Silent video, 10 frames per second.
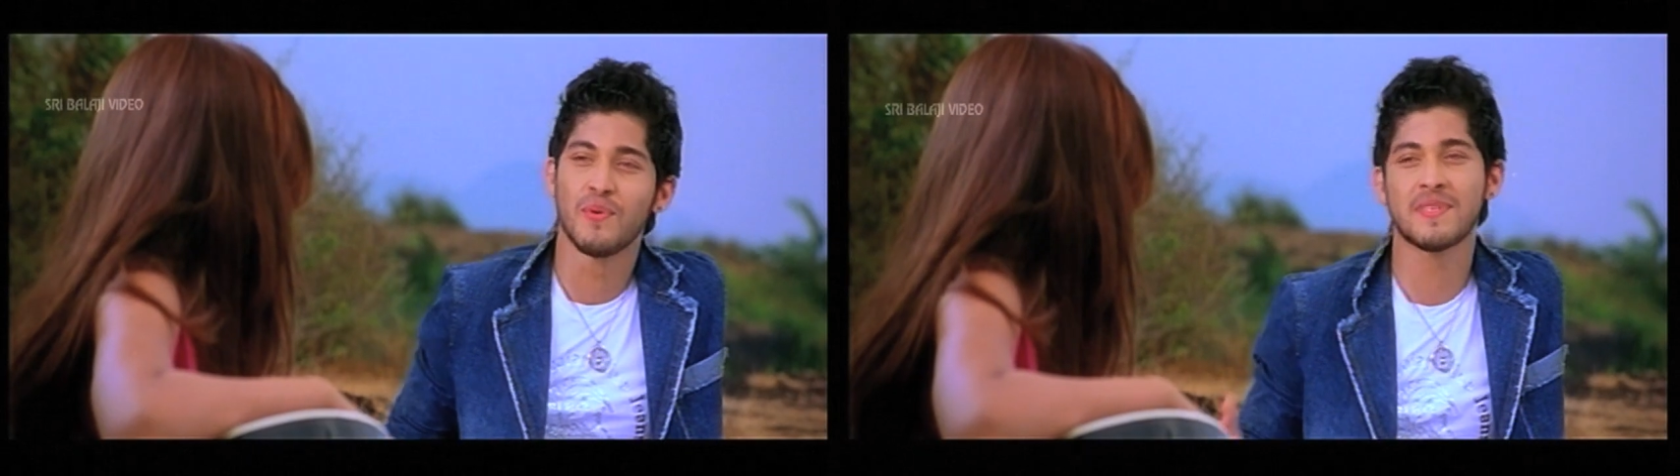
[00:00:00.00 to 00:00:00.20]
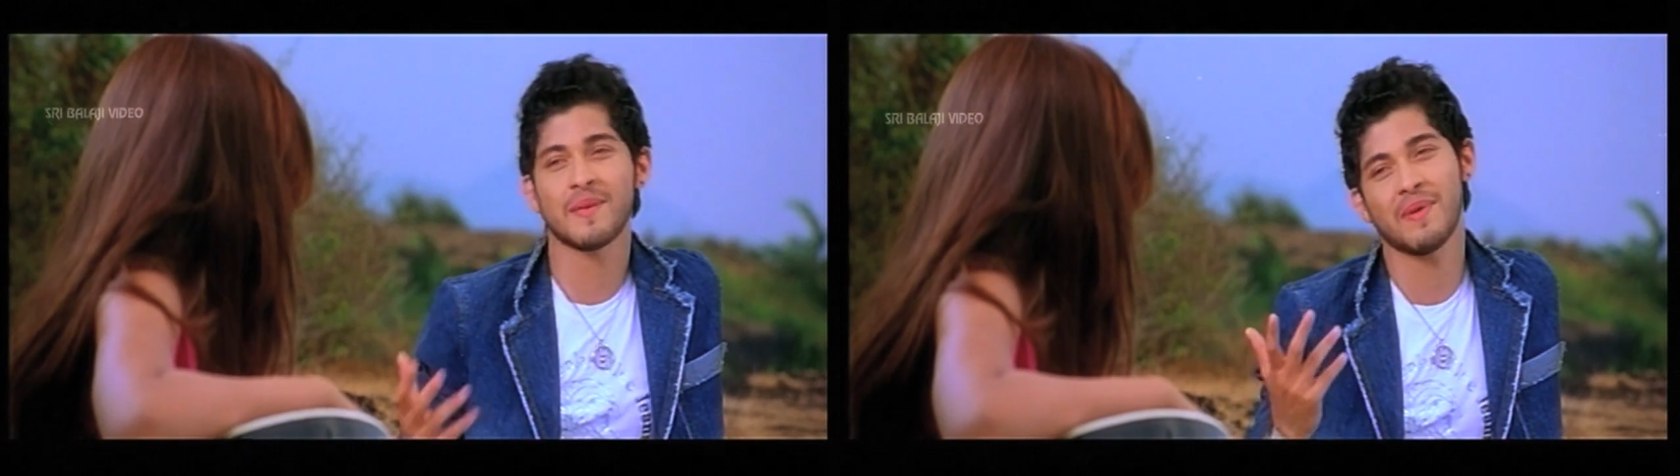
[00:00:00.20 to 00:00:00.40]

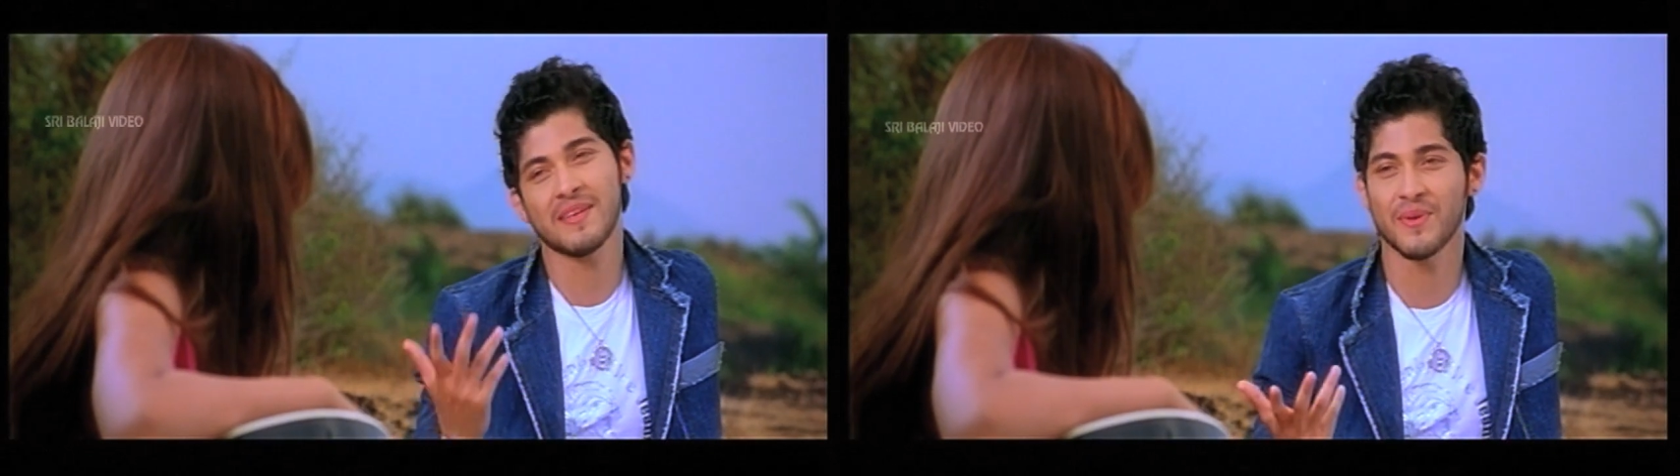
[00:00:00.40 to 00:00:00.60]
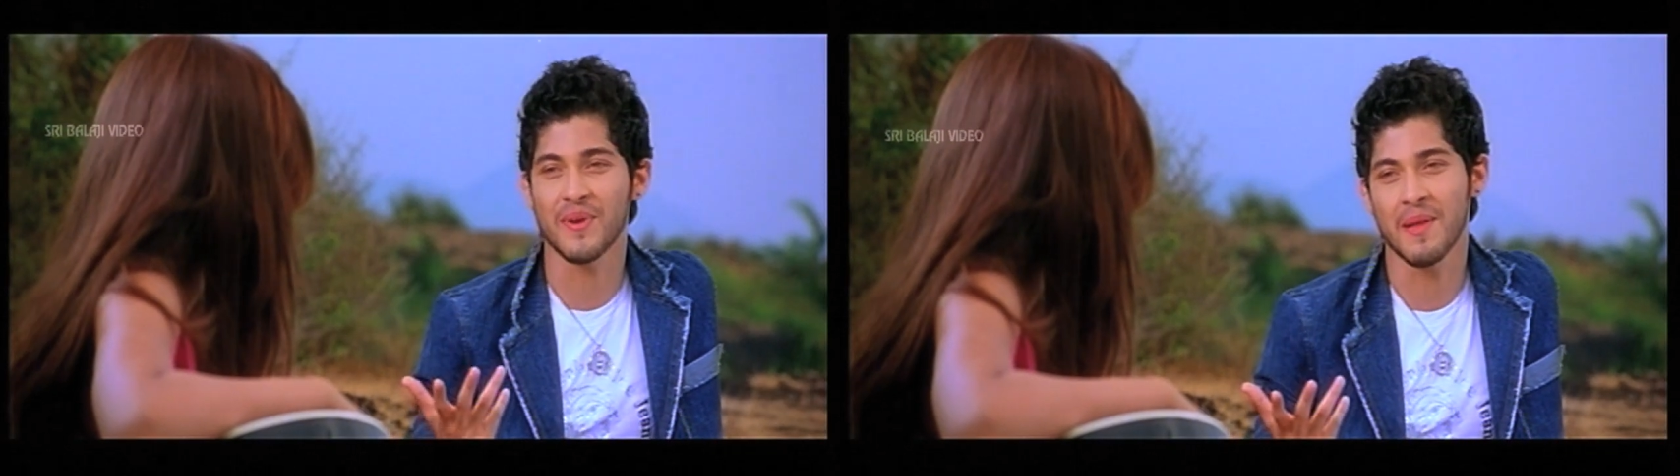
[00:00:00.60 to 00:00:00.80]
మ్యూజిక్ వాయించే
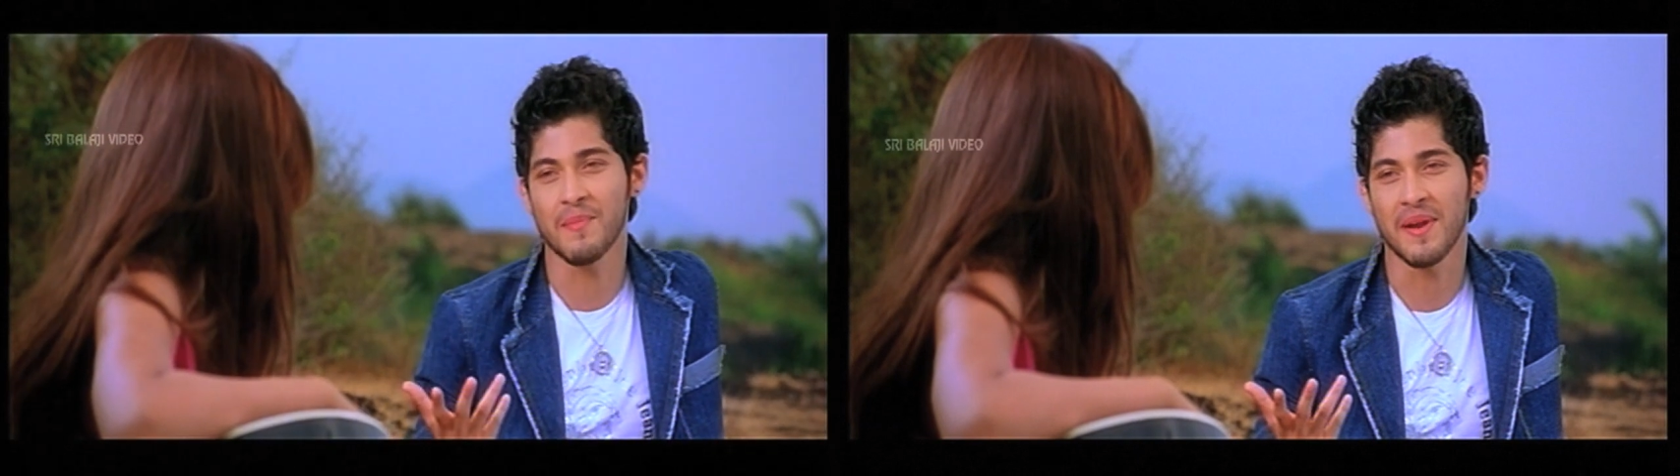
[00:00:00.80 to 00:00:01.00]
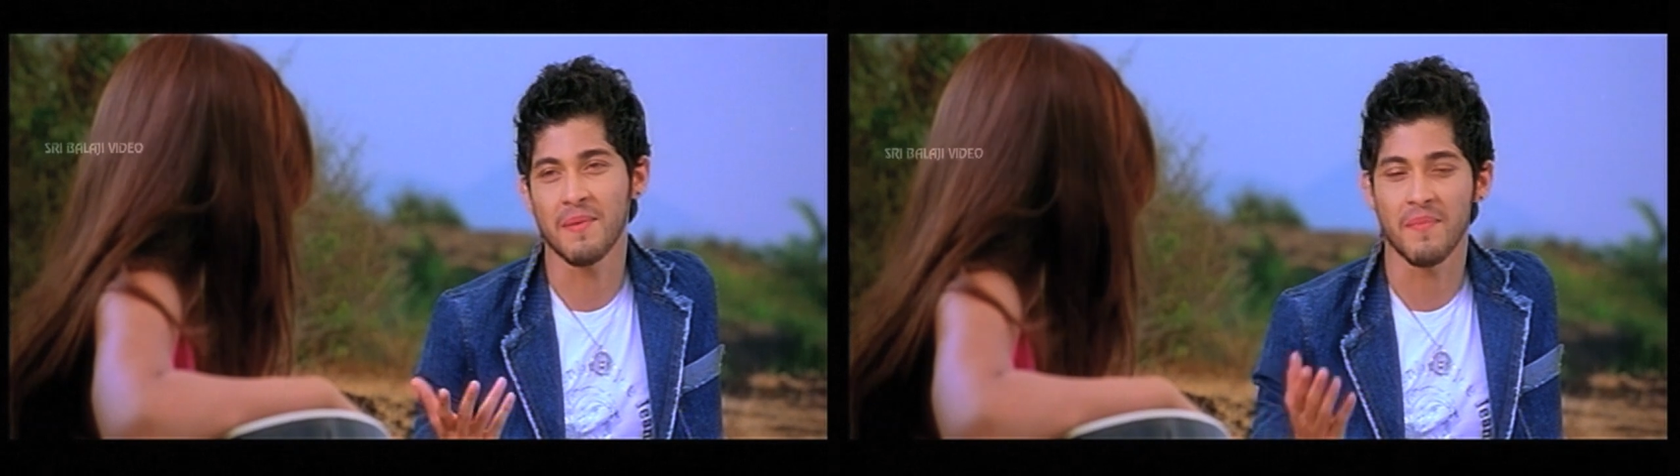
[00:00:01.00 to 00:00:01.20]
వాళ్ళు ఏముంది
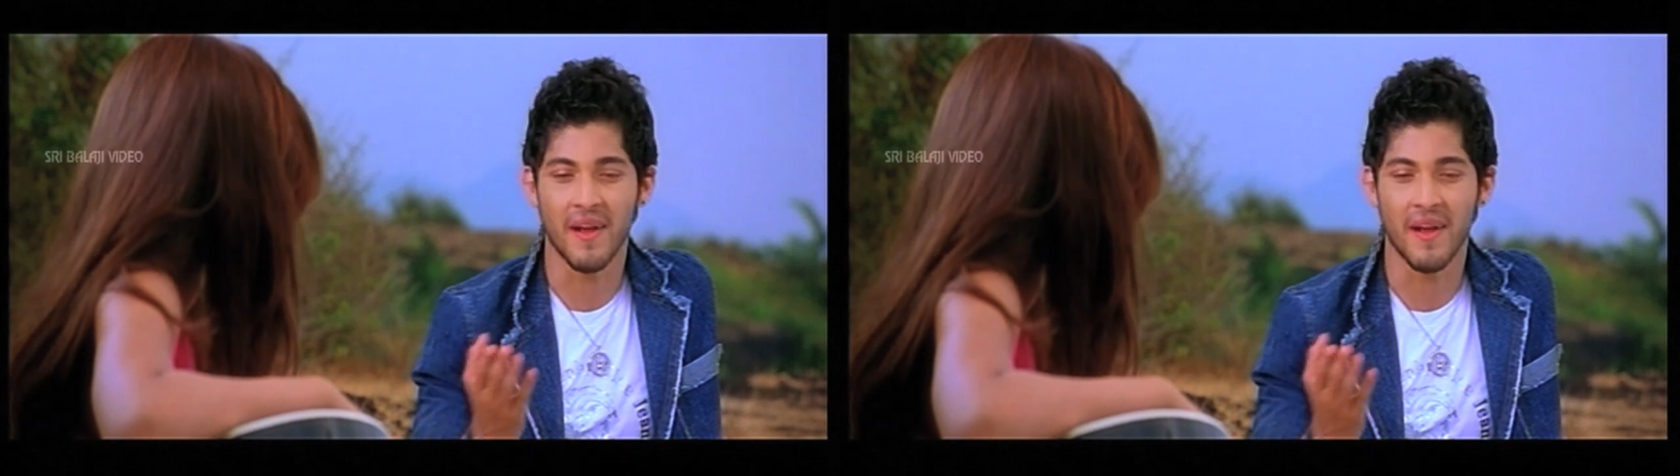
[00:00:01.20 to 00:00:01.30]
మేడం